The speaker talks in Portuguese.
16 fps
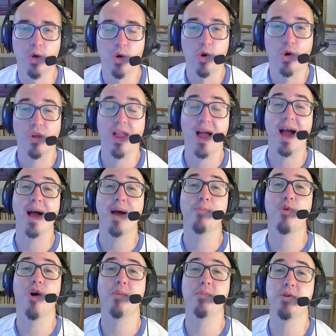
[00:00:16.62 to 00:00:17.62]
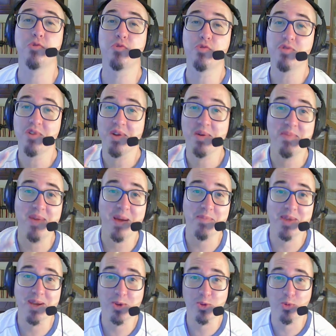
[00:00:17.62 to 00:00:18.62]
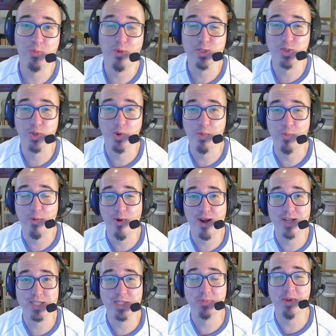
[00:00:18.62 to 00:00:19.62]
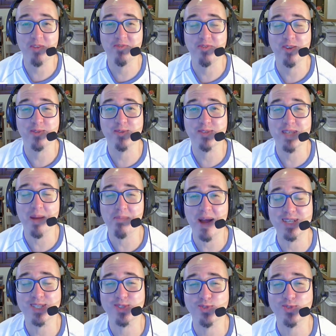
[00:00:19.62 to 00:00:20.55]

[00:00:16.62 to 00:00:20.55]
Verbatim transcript: Olá, meu amigo, minha amiga do Pode Não Pode, bem-vindos a mais